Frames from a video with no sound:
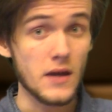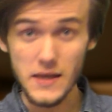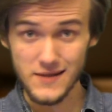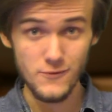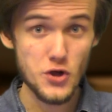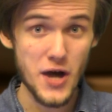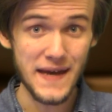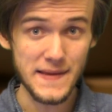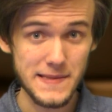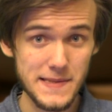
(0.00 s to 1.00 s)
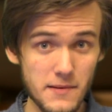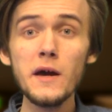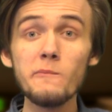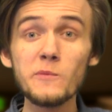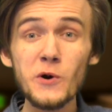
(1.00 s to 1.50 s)
и случайность.
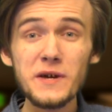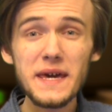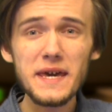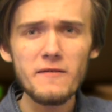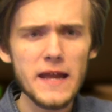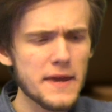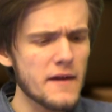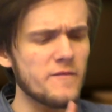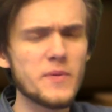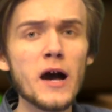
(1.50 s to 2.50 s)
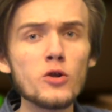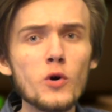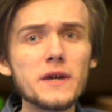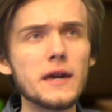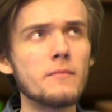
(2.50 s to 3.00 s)
Многие явления в
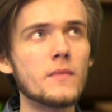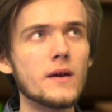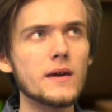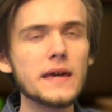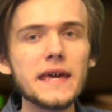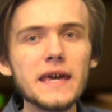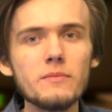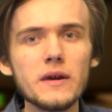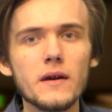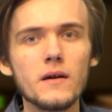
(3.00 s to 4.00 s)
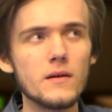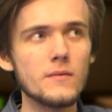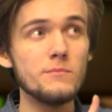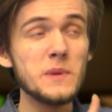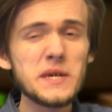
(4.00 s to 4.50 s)
биологии, химии,
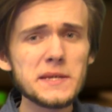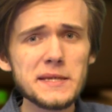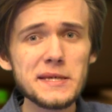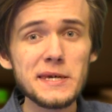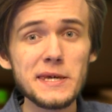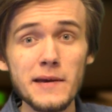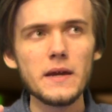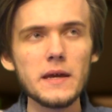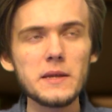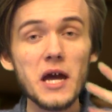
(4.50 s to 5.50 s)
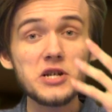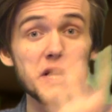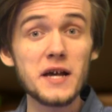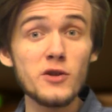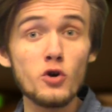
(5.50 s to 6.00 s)
медицине и
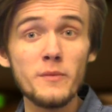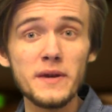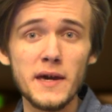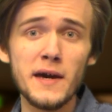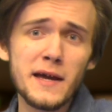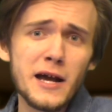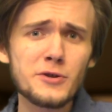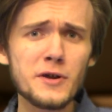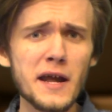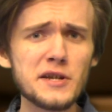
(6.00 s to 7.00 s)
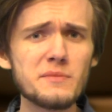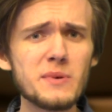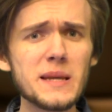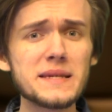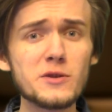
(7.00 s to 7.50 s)
даже экономике, которые раньше
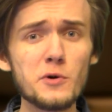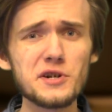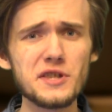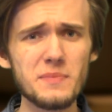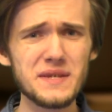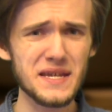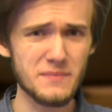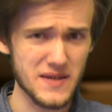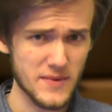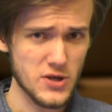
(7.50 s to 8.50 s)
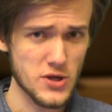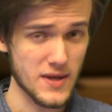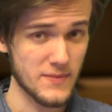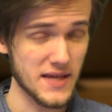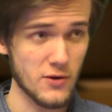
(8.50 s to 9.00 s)
было сложно описать
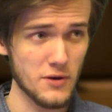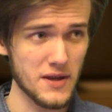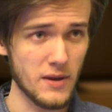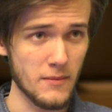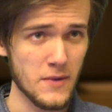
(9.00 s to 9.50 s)
математическими законами,